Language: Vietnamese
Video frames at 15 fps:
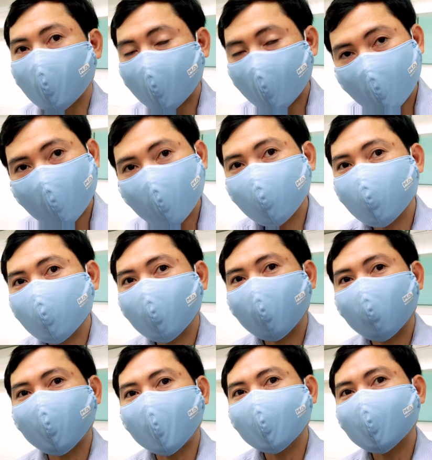Dạ nhanh thôi,
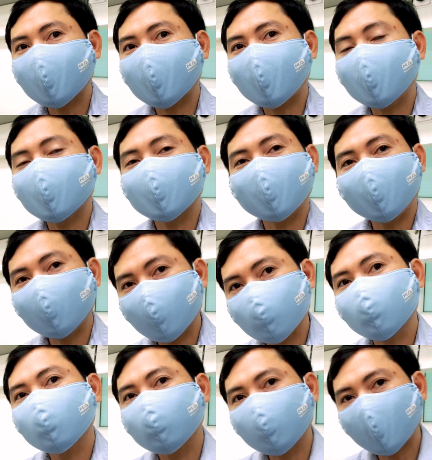nhanh. Mở chắc cả 1 tiếng
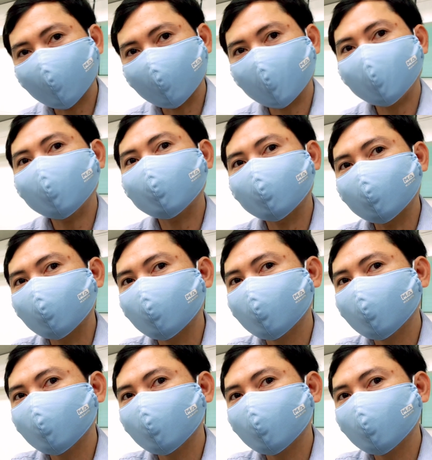đồng hồ.